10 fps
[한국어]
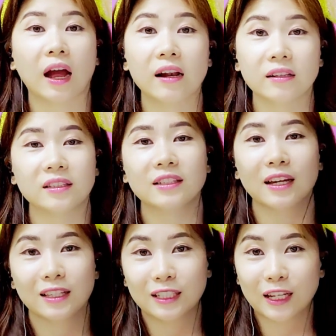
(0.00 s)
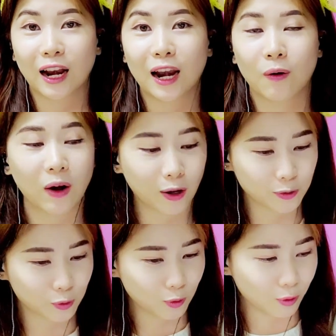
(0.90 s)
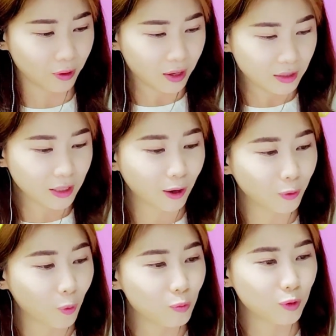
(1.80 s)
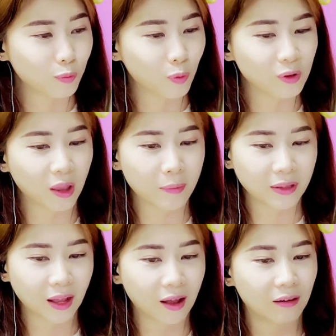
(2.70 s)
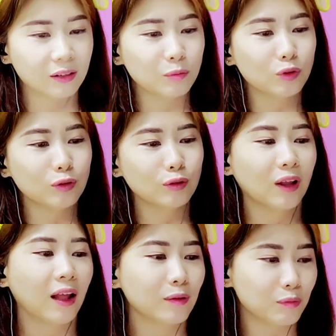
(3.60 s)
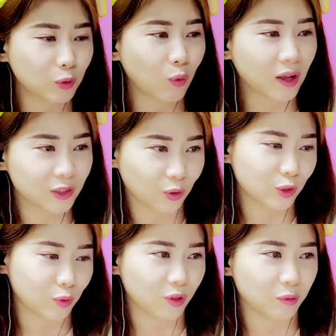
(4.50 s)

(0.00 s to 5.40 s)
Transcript: 잘 디자인이 잘 나와가지고 제가 너무 볼 때마다 흐뭇한 미소가 지어지고